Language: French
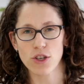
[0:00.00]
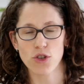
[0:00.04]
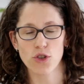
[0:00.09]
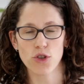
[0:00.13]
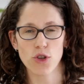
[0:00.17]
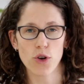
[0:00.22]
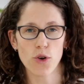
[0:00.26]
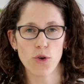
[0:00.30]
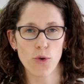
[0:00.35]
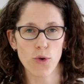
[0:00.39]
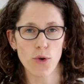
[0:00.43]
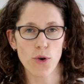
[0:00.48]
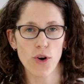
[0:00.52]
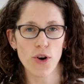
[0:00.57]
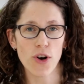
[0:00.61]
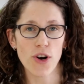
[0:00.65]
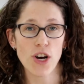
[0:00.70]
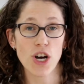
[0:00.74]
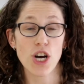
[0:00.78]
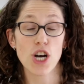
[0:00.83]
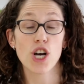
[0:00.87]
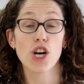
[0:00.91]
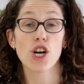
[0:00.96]
ce
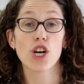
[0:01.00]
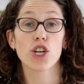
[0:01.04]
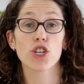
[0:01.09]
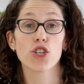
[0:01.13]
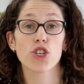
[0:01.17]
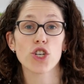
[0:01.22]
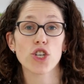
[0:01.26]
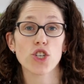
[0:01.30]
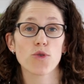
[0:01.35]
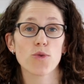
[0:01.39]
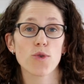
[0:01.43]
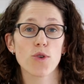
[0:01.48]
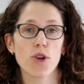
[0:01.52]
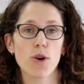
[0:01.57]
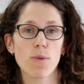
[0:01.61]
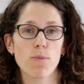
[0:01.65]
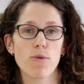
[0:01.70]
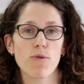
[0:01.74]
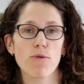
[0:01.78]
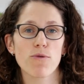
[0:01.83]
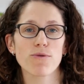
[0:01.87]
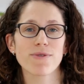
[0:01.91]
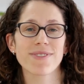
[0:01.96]
cours-là. Je suis là
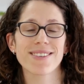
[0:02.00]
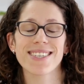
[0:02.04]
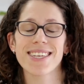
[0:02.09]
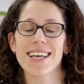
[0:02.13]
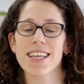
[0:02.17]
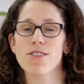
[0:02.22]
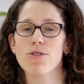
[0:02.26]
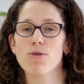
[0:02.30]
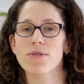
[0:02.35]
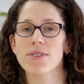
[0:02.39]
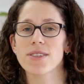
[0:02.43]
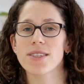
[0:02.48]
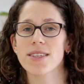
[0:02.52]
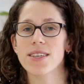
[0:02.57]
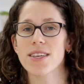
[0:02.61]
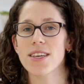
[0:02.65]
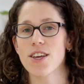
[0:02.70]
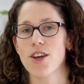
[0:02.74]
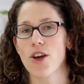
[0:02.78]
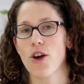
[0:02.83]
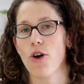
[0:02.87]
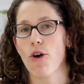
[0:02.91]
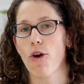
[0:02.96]
pour vous
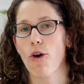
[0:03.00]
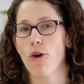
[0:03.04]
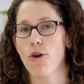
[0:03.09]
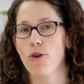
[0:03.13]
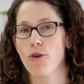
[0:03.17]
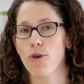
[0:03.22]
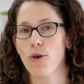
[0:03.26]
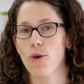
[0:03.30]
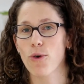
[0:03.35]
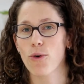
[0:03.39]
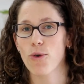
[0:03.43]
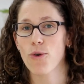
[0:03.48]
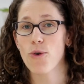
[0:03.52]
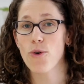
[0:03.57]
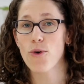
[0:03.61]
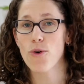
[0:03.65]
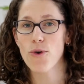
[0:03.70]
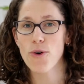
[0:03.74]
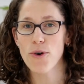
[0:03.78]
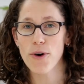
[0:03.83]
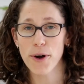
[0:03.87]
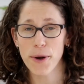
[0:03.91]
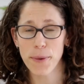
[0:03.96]
annoncer un
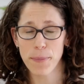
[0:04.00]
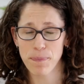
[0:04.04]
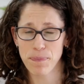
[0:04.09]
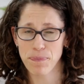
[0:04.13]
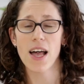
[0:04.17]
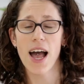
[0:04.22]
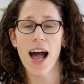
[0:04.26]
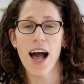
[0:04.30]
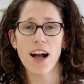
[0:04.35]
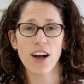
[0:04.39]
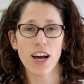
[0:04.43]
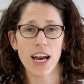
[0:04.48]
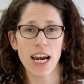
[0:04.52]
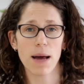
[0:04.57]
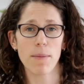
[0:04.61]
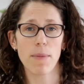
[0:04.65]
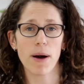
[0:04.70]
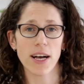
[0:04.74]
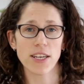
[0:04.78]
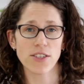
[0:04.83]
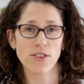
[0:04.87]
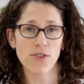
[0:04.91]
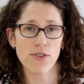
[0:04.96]
concours en
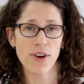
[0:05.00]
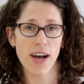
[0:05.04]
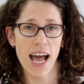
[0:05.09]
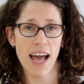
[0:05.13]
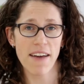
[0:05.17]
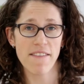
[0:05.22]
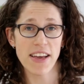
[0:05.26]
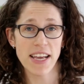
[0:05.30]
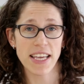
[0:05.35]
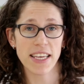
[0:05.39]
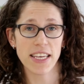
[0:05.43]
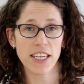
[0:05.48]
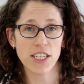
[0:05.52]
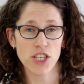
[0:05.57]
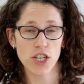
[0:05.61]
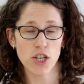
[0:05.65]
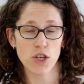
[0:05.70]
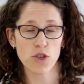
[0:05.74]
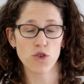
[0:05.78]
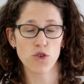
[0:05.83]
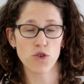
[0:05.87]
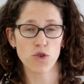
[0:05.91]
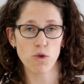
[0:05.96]
collaboration avec
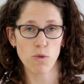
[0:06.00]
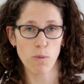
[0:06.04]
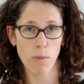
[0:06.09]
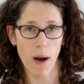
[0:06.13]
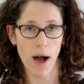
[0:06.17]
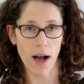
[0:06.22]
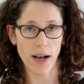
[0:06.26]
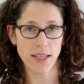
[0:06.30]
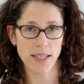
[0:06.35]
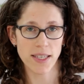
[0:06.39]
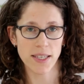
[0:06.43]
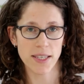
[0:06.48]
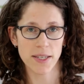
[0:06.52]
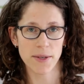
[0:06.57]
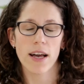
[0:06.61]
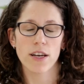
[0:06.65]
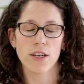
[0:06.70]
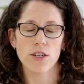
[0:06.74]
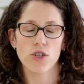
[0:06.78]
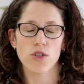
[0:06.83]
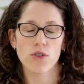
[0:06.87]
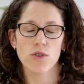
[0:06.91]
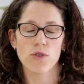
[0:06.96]
Kitchen Joe
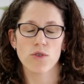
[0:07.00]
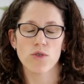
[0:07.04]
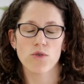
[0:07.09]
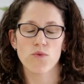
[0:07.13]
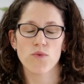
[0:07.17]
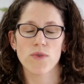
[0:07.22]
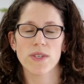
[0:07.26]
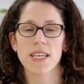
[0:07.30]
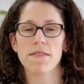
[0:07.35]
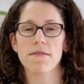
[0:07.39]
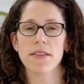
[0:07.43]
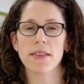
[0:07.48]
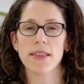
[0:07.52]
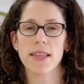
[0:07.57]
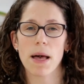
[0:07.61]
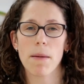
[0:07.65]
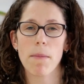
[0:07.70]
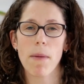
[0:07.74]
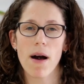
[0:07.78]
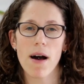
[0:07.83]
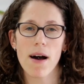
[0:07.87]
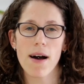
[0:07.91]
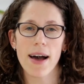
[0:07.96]
Je vous invite
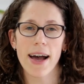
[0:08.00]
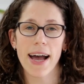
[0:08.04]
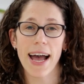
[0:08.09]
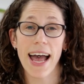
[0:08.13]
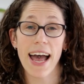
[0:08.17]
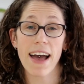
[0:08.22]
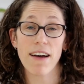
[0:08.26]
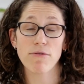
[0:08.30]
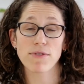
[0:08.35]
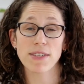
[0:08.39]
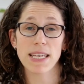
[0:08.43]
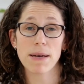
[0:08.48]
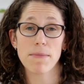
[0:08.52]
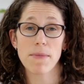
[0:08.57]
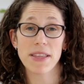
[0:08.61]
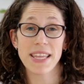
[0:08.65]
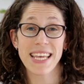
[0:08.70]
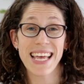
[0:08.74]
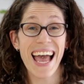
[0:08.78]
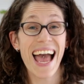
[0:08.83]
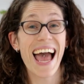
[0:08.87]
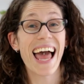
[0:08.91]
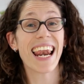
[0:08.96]
d'abord à vous
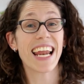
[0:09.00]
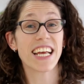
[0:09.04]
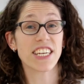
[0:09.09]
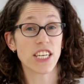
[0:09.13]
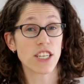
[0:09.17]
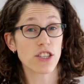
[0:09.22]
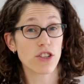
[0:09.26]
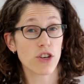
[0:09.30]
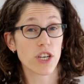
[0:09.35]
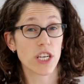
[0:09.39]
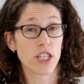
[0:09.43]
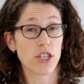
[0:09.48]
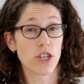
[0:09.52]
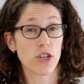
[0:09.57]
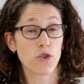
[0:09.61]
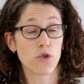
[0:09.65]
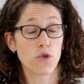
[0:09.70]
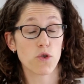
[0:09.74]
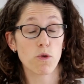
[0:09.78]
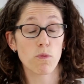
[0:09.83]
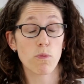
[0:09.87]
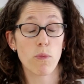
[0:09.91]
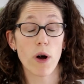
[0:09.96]
abonner à la chaîne de
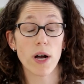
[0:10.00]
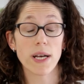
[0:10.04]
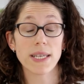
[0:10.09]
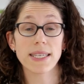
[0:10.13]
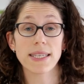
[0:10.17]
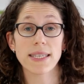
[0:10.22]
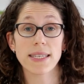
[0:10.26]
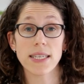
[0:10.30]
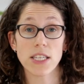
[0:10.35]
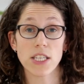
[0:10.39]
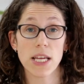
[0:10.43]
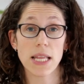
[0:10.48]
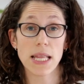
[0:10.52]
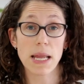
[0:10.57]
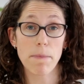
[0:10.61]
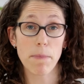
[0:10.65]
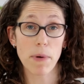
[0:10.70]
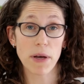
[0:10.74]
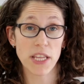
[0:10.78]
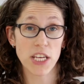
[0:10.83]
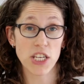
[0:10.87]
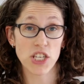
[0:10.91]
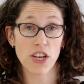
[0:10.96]
Kitchen Joe si ce
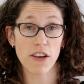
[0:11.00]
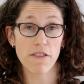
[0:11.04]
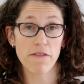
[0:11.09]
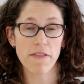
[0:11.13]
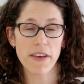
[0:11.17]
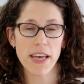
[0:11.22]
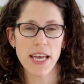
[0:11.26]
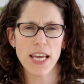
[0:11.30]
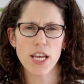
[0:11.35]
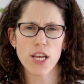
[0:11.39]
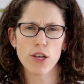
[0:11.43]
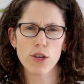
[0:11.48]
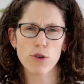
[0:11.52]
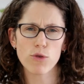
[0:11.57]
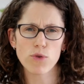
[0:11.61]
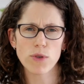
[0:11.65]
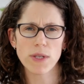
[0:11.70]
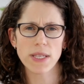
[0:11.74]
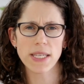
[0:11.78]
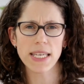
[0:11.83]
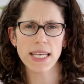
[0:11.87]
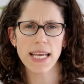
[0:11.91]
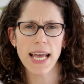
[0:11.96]
n'est pas déjà fait et
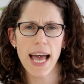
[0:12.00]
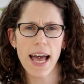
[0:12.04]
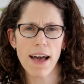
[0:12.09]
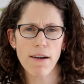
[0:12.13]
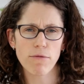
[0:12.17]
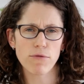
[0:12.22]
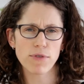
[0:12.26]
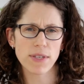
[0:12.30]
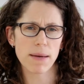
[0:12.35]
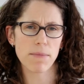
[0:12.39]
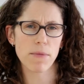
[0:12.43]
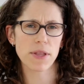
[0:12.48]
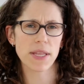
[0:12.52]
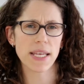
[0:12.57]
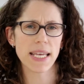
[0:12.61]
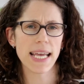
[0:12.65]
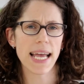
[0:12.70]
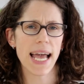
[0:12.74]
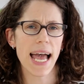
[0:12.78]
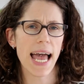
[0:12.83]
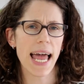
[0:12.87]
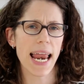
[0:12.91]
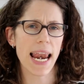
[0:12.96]
aussi à vous
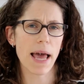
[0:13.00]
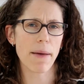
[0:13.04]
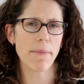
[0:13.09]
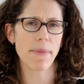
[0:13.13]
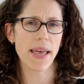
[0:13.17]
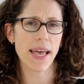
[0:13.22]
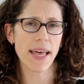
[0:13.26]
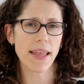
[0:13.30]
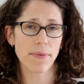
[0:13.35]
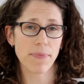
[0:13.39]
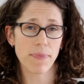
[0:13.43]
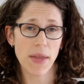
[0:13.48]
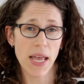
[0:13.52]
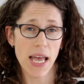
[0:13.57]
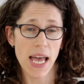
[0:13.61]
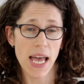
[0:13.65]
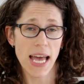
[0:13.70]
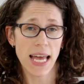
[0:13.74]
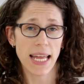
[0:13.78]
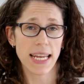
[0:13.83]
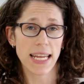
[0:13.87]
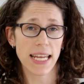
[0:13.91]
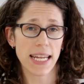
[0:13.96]
abonner à la mienne.
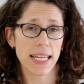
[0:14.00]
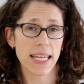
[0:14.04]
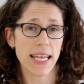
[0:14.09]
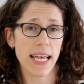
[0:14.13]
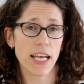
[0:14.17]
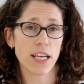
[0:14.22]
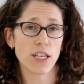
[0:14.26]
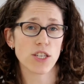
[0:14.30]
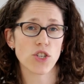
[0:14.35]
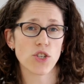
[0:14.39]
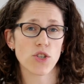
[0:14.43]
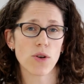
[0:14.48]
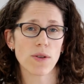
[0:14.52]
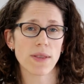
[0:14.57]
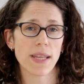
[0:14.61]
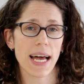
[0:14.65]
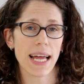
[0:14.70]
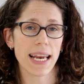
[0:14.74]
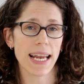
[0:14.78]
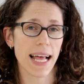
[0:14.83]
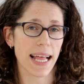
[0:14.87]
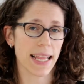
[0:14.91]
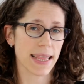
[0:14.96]
Les liens sont
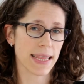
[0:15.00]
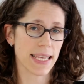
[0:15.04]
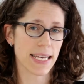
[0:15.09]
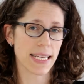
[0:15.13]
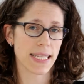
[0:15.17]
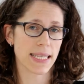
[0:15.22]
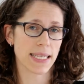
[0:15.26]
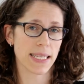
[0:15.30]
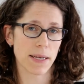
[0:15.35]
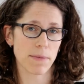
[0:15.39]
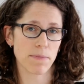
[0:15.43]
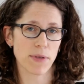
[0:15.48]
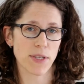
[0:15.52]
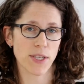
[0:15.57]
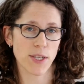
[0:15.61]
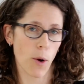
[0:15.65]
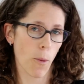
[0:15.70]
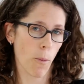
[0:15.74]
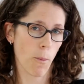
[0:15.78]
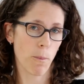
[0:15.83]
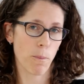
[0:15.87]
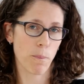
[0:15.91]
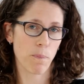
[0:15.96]
dans la
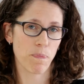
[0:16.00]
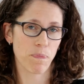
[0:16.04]
description.